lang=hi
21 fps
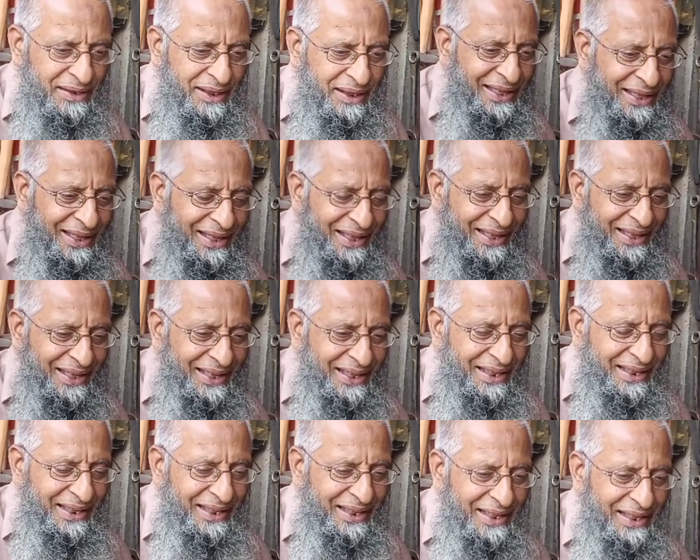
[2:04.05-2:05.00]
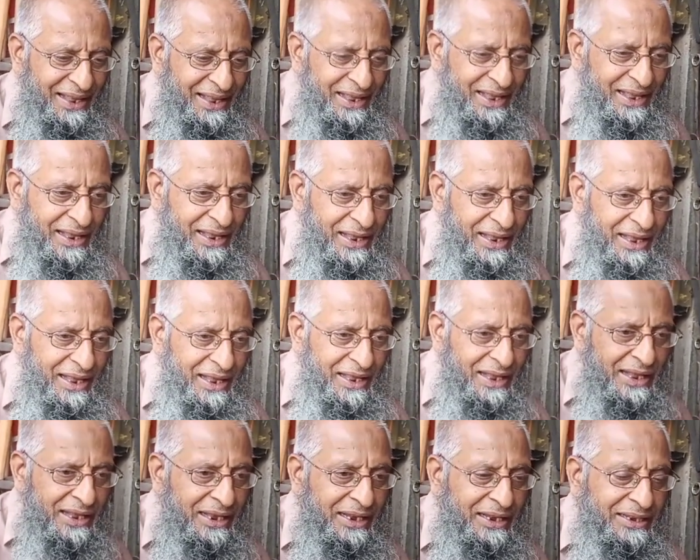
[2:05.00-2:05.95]
ये मार्केट कितने सालों
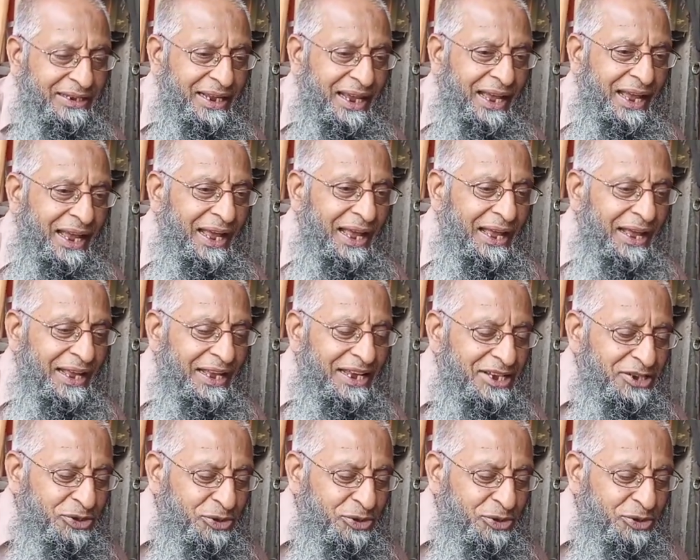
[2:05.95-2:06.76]
से है ये